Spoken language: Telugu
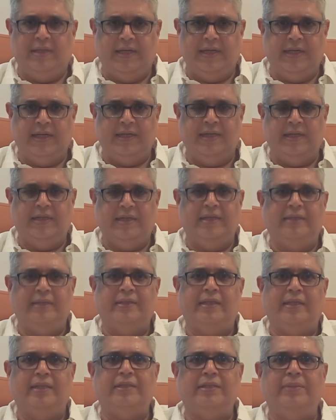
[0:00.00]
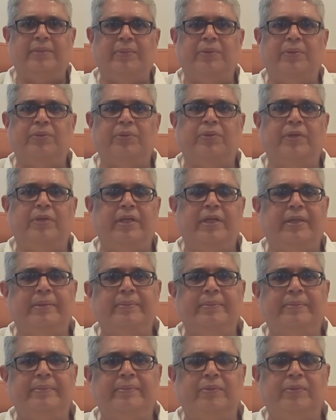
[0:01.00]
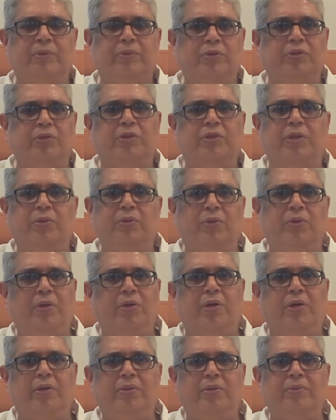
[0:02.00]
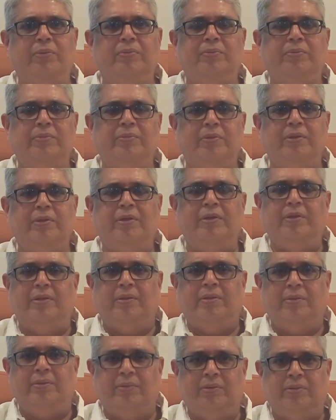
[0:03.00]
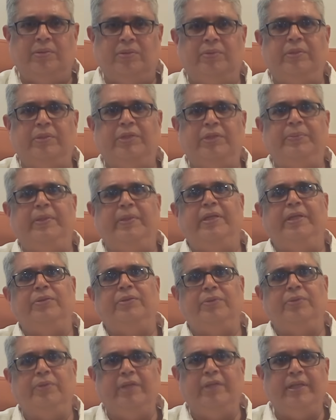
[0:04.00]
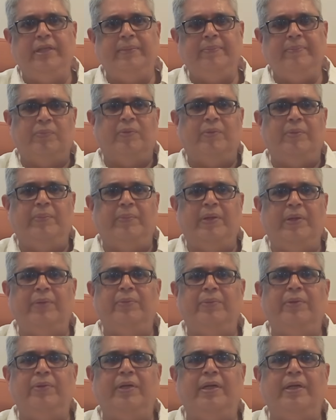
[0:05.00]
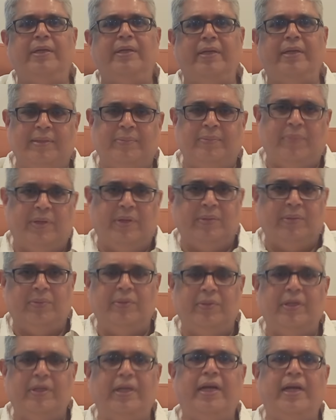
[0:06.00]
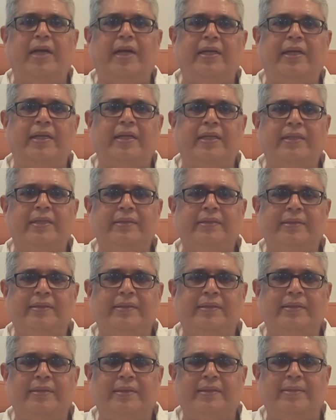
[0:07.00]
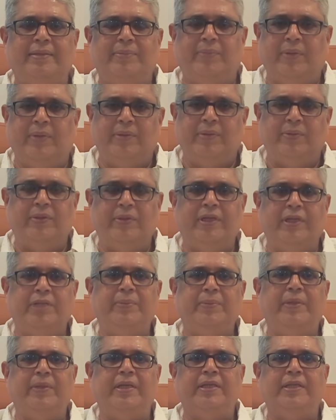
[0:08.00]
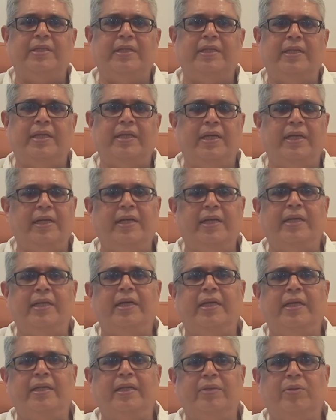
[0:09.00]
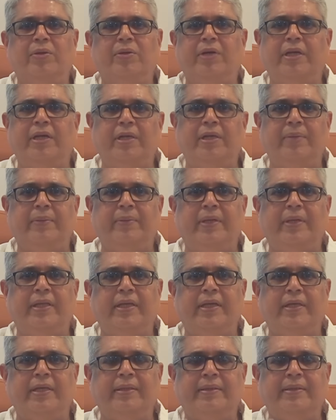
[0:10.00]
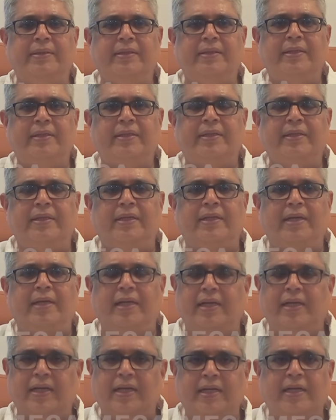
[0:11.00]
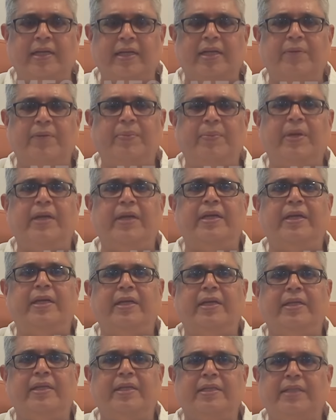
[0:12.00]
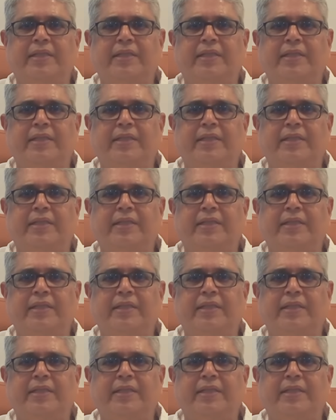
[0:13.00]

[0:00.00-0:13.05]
ఆయన అంత కష్టపడుతుంటే కొంచెం చదువుకున్న వాళ్ళం కొంచెం ఎక్స్పీరియన్స్ ఉంది మనం కూడా మనకున్న జ్ఞానాన్ని మనకున్న ఎక్స్పీరియన్స్ని కళ్యాణ్ గారికి తోడుగా నిలబడితే కళ్యాణ్ గారికి పార్టీకి ఏదైనా